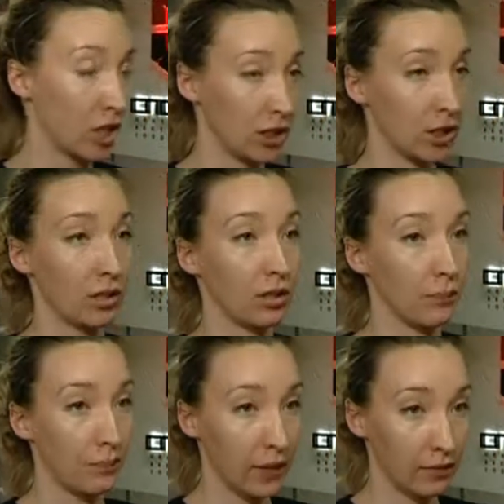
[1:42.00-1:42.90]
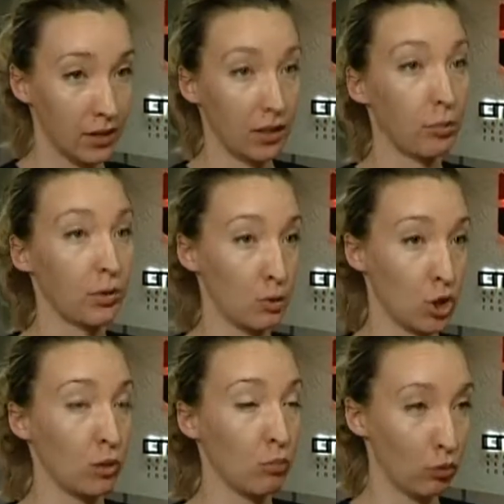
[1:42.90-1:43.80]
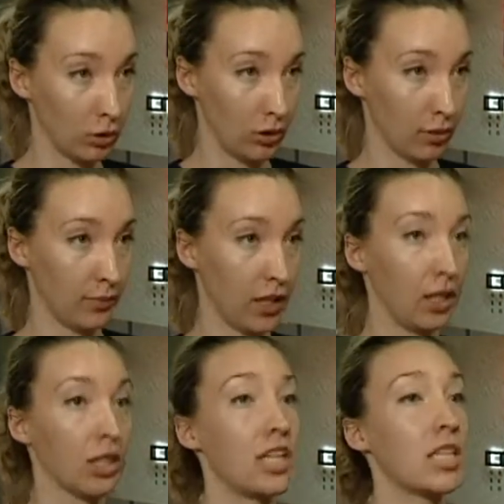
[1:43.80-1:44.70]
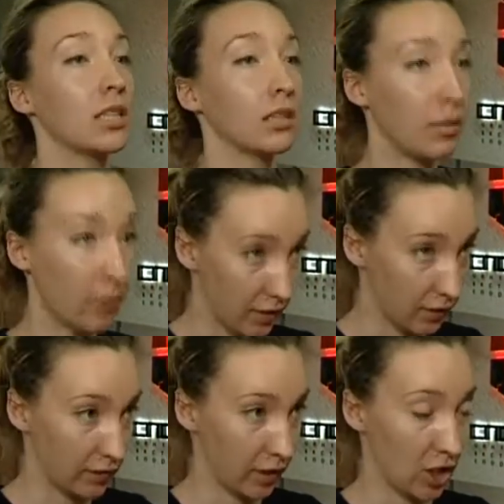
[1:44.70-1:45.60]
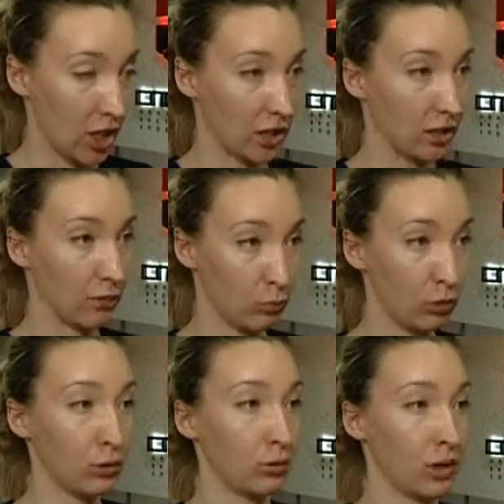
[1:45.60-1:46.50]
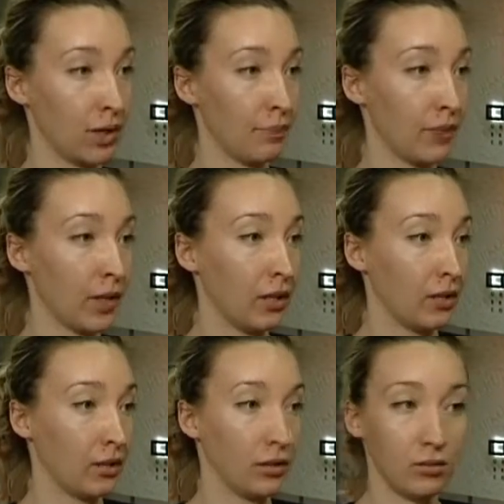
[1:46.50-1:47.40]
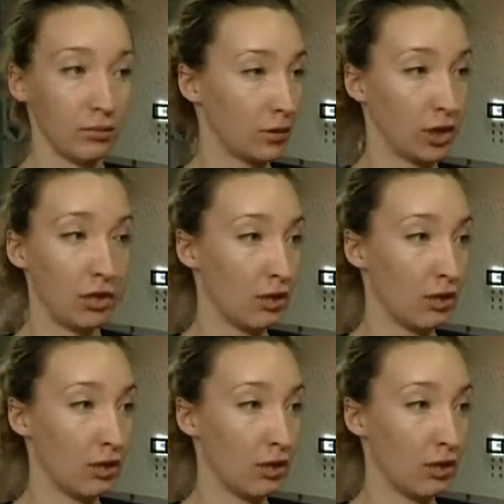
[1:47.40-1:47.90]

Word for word: образ жизни – это всегда было очень модно. Наконец-то это опять возвращается в моду, да, и это